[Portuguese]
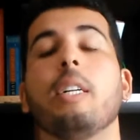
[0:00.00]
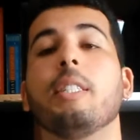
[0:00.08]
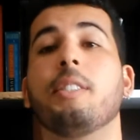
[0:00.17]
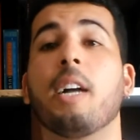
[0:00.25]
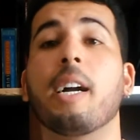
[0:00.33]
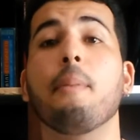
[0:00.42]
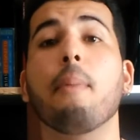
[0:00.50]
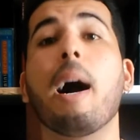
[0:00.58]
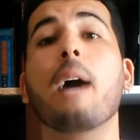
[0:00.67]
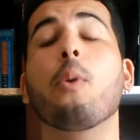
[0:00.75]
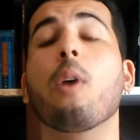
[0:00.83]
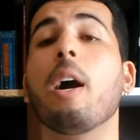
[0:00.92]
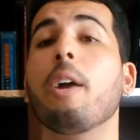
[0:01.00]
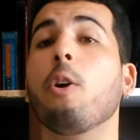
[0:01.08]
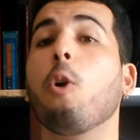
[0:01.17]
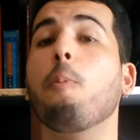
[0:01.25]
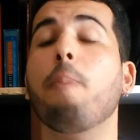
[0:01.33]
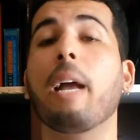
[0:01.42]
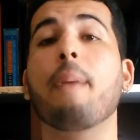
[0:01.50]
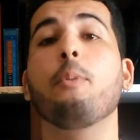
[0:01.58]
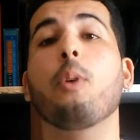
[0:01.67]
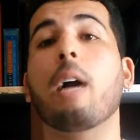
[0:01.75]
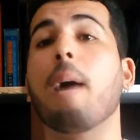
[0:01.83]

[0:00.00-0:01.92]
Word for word: Saramago ganhou o prêmio